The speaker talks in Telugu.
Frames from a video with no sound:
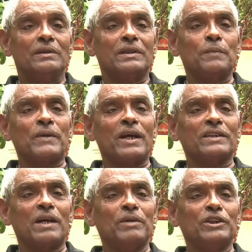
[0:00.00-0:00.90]
తిప్పరాజు
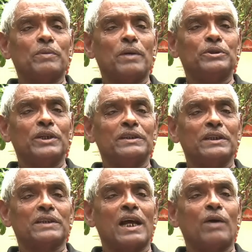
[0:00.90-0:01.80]
రమేష్ బాబు చేతికి
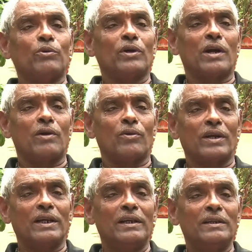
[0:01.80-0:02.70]
చాలా ఉంగరాలు
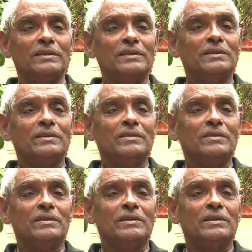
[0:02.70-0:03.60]
ఉన్నాయి
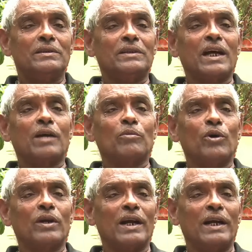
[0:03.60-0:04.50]

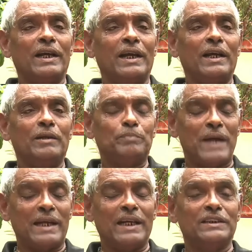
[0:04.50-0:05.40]
జగన్మోహన్ రెడ్డి
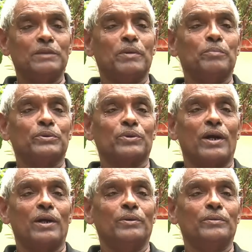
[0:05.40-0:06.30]
ప్యాకేజీ
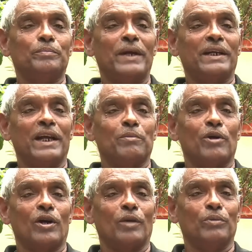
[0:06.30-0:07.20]
పంపుతున్నాడు
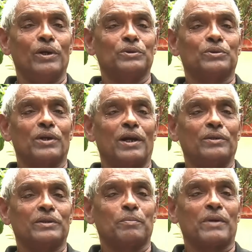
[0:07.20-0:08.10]
పేటీఎంలో డబ్బులు వేస్తున్నాడు
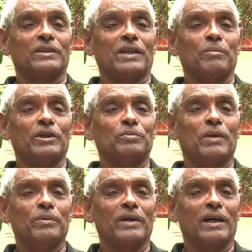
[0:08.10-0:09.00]
తిప్పరాజు రమేష్
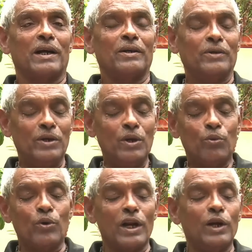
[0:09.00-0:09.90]
బాబుకి అన్నాడు
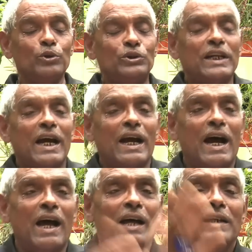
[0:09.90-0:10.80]
ఒరే లుచ్చాగా
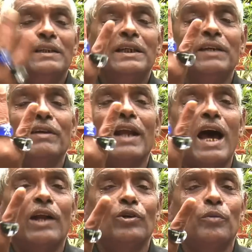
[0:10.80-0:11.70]
ఇవి
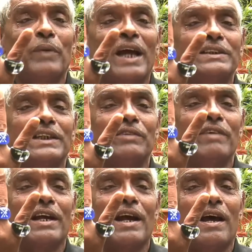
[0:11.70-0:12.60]
నాలుగు ప్లాస్టిక్
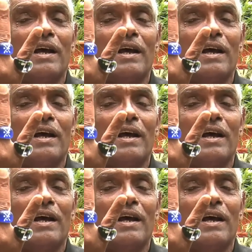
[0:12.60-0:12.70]
వేరా